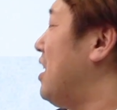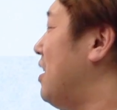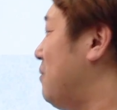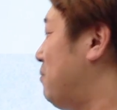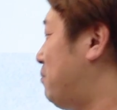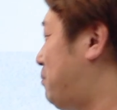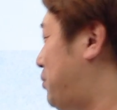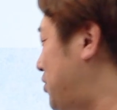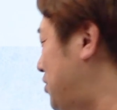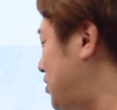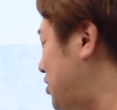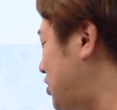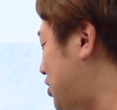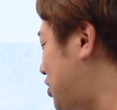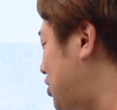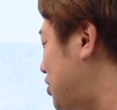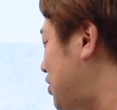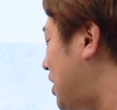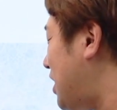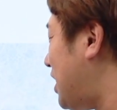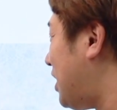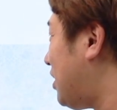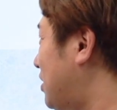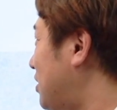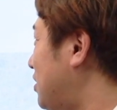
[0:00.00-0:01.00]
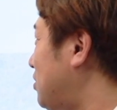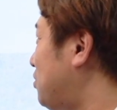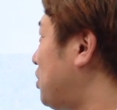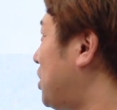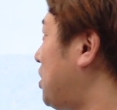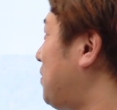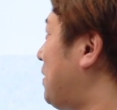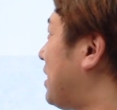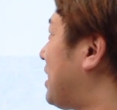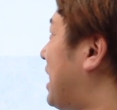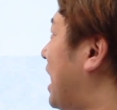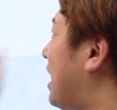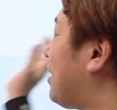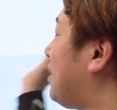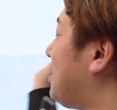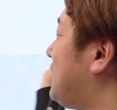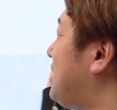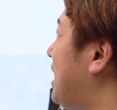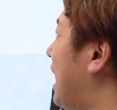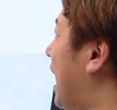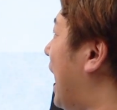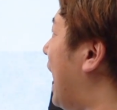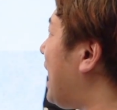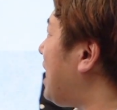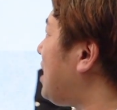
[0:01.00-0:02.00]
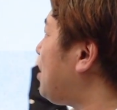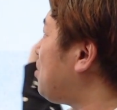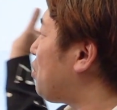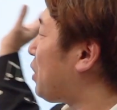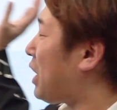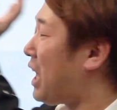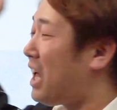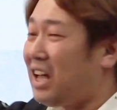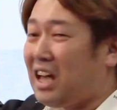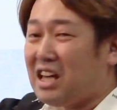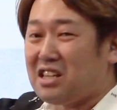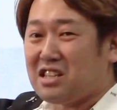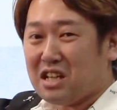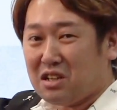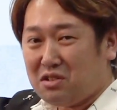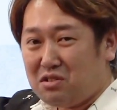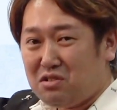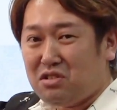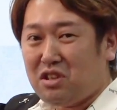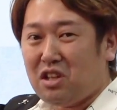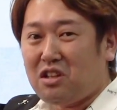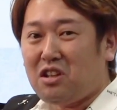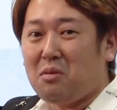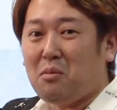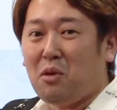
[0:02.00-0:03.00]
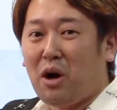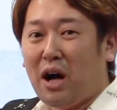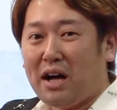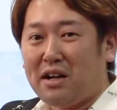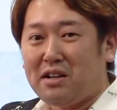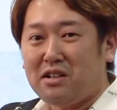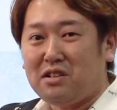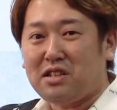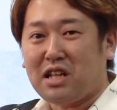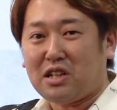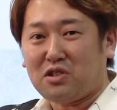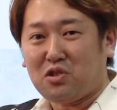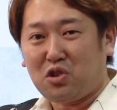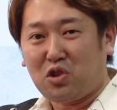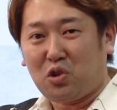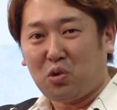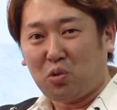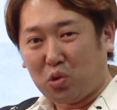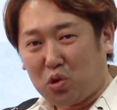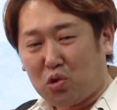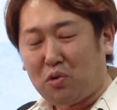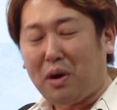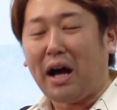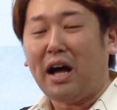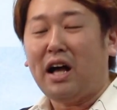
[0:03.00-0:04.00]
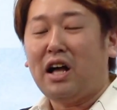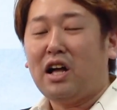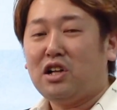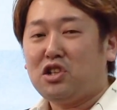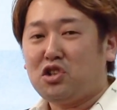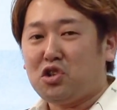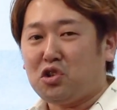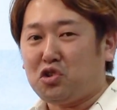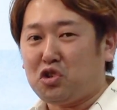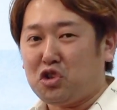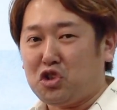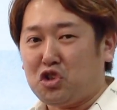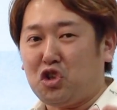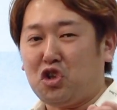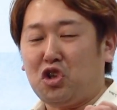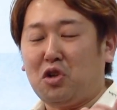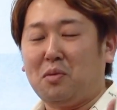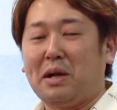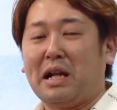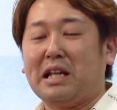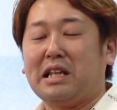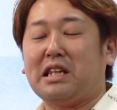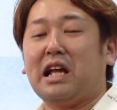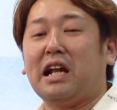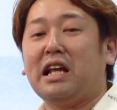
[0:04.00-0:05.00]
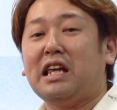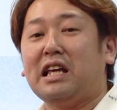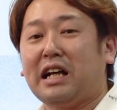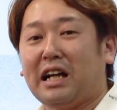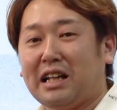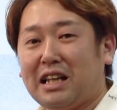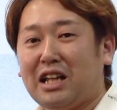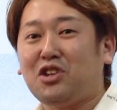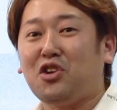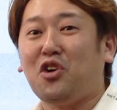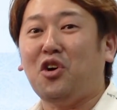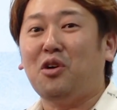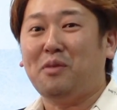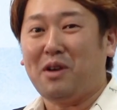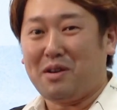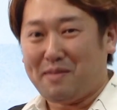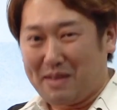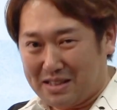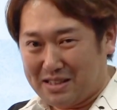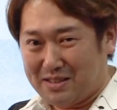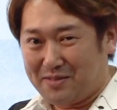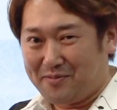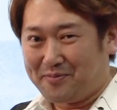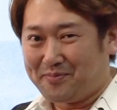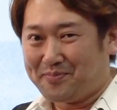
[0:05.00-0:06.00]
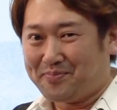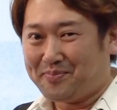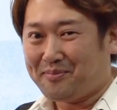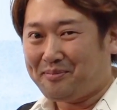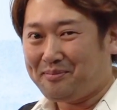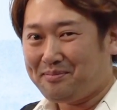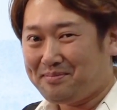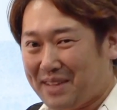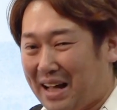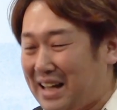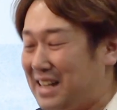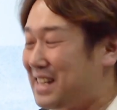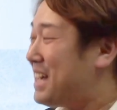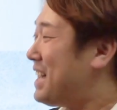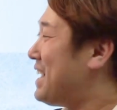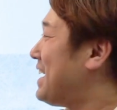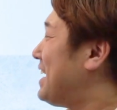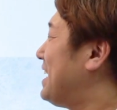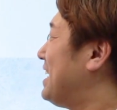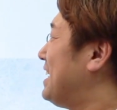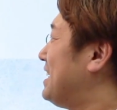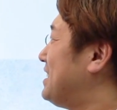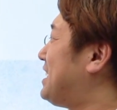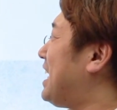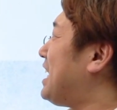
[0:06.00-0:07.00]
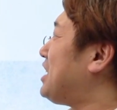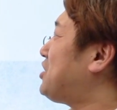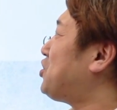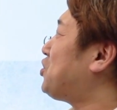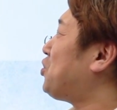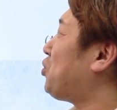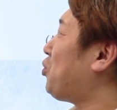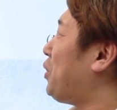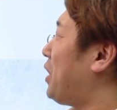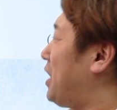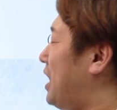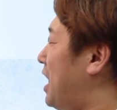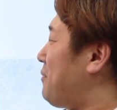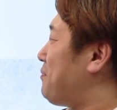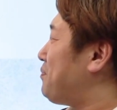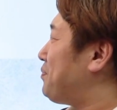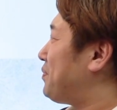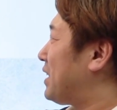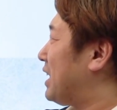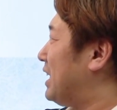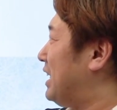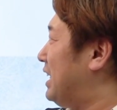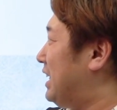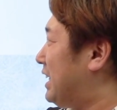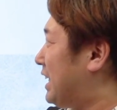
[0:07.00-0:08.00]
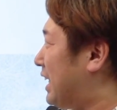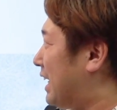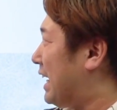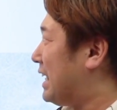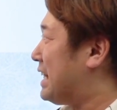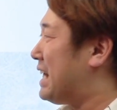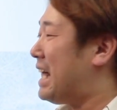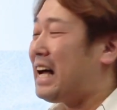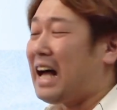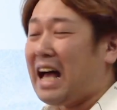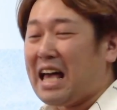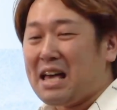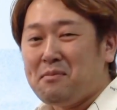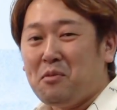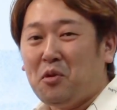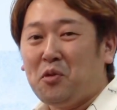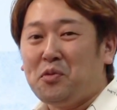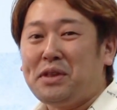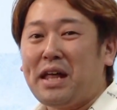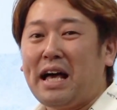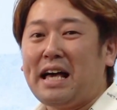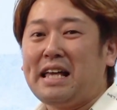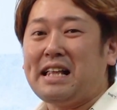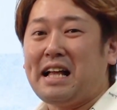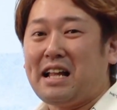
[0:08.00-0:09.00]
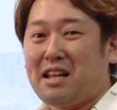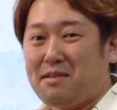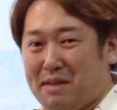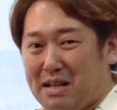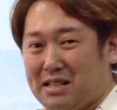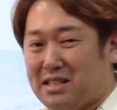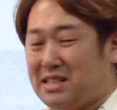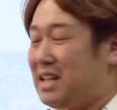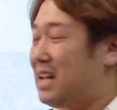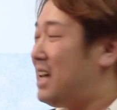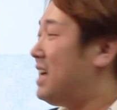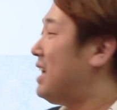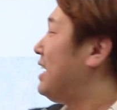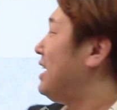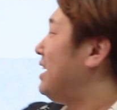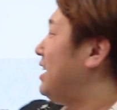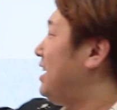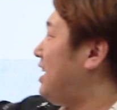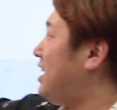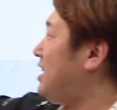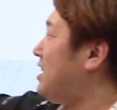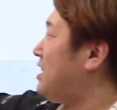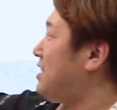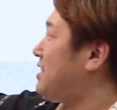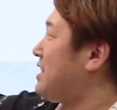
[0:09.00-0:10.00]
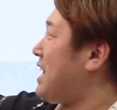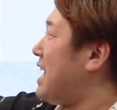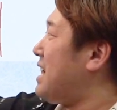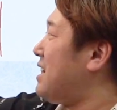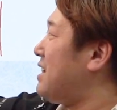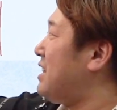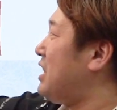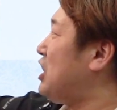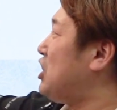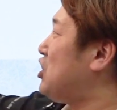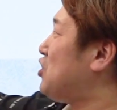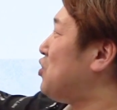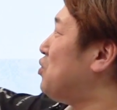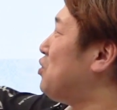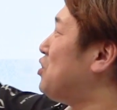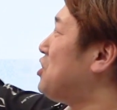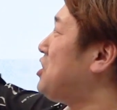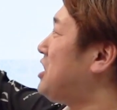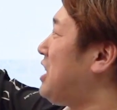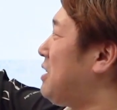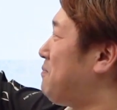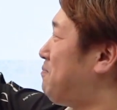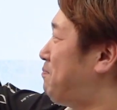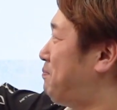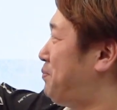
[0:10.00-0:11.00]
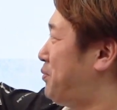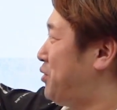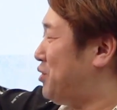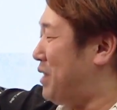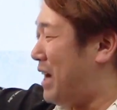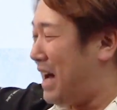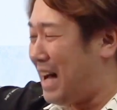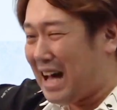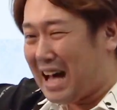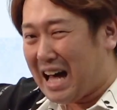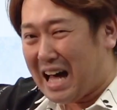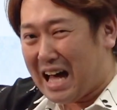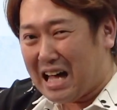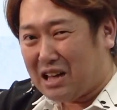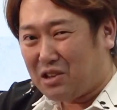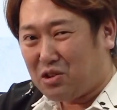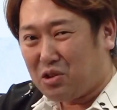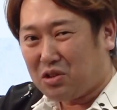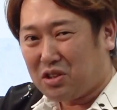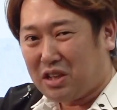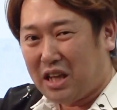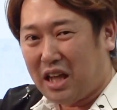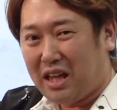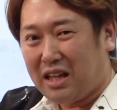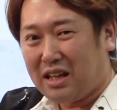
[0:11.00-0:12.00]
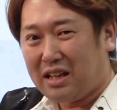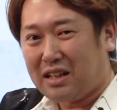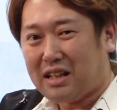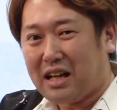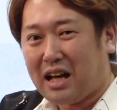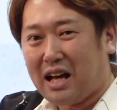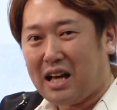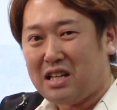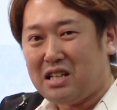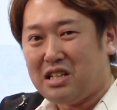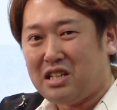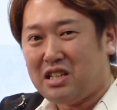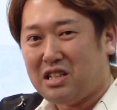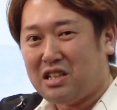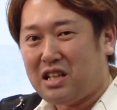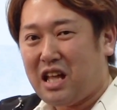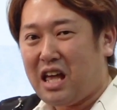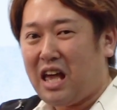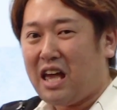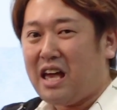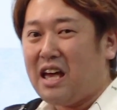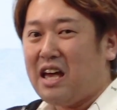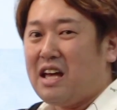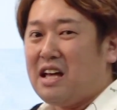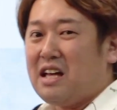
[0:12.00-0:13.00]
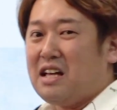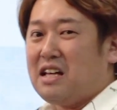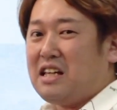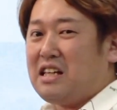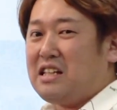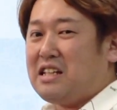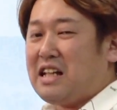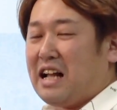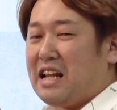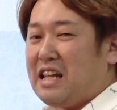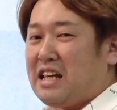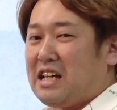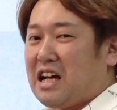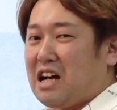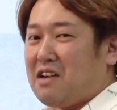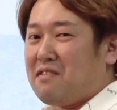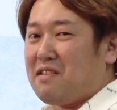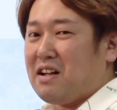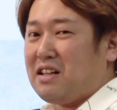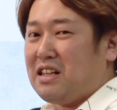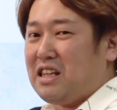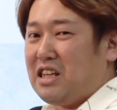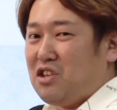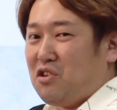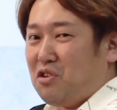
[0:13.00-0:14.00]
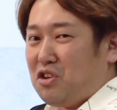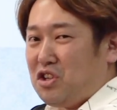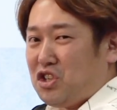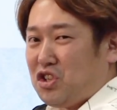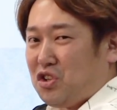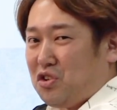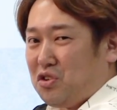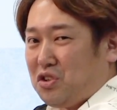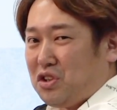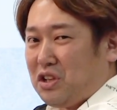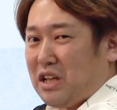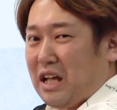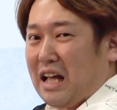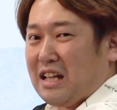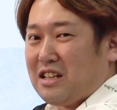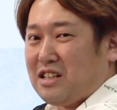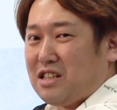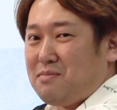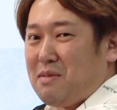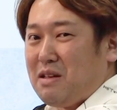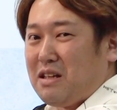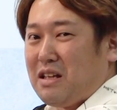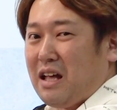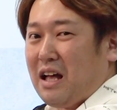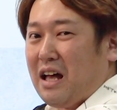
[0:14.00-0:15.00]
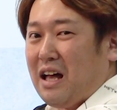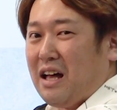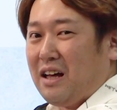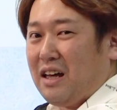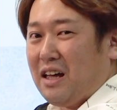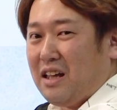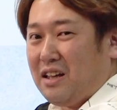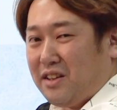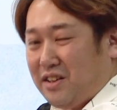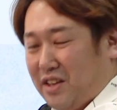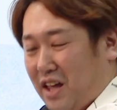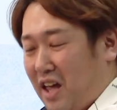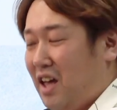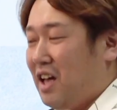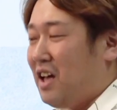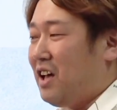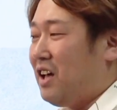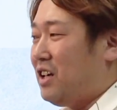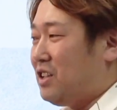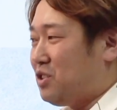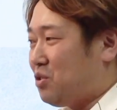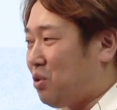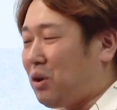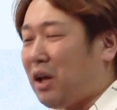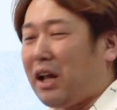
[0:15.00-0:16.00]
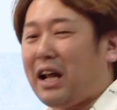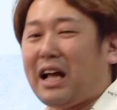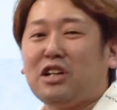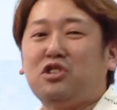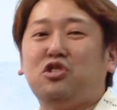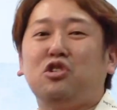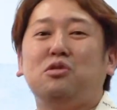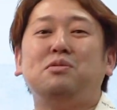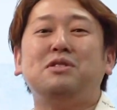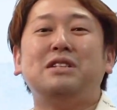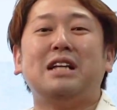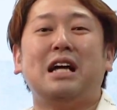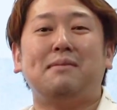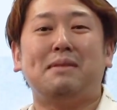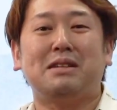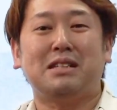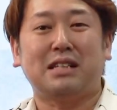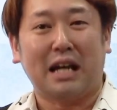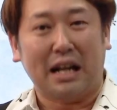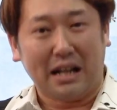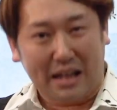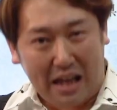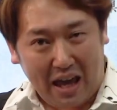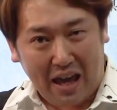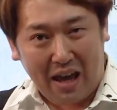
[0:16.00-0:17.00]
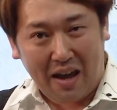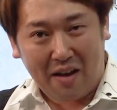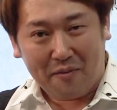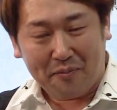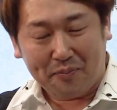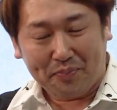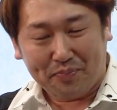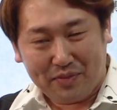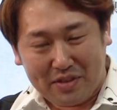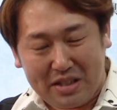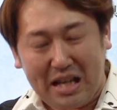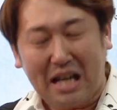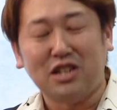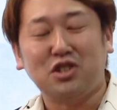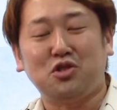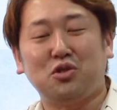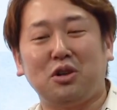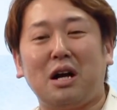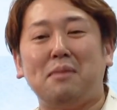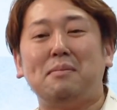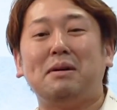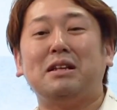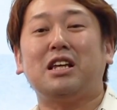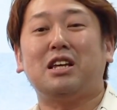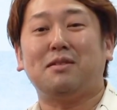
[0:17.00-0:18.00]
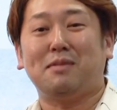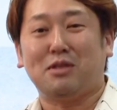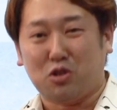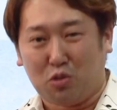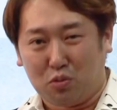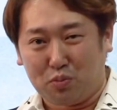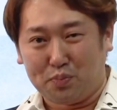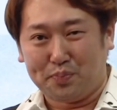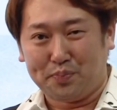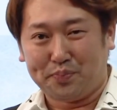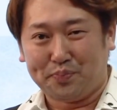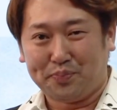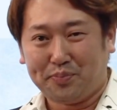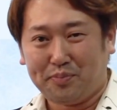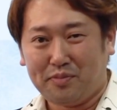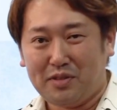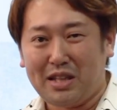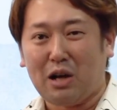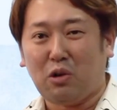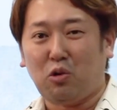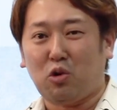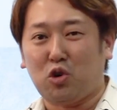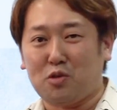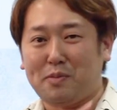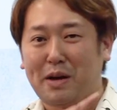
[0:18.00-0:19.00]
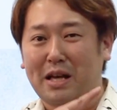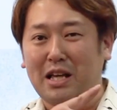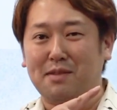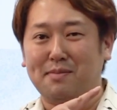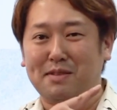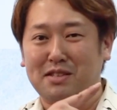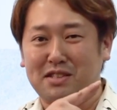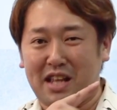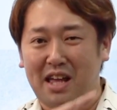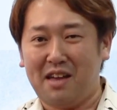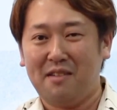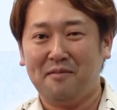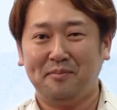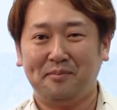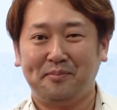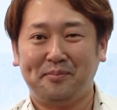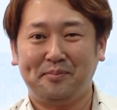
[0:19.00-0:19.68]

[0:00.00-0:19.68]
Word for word: 分数出てくるときは逆に愛をかけちゃうって手もあるんだぞっていうことは、ちょっとしといてもらったらいいかなと思います。はい。じゃあちょっとこれで、息が長い問題になります。一旦二乗して、ブワーっと展開して、左側によいしょって集めてあげて、そっからが勝負になりますからね。じゃあちょっと頑張っていきましょう。じゃあ黒板いきますね。